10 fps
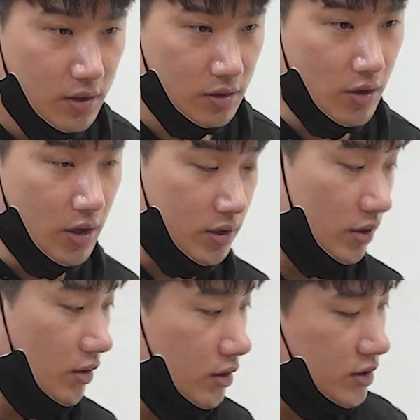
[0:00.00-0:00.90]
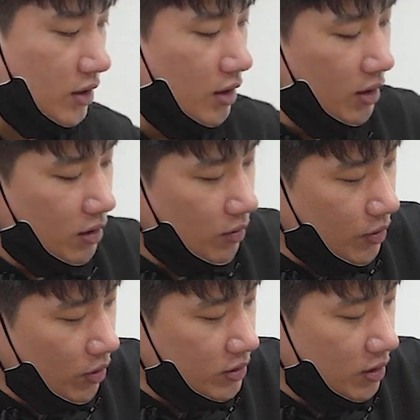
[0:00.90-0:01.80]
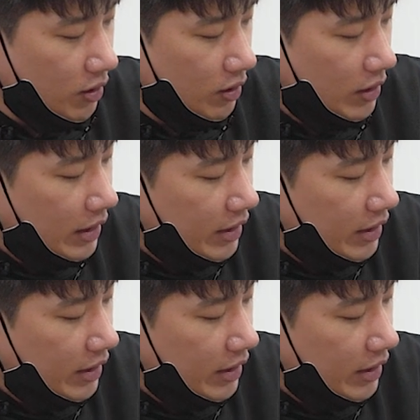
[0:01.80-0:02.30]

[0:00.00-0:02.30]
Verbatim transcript: 정확하게 딱 떨어지잖아. 그럼 여기서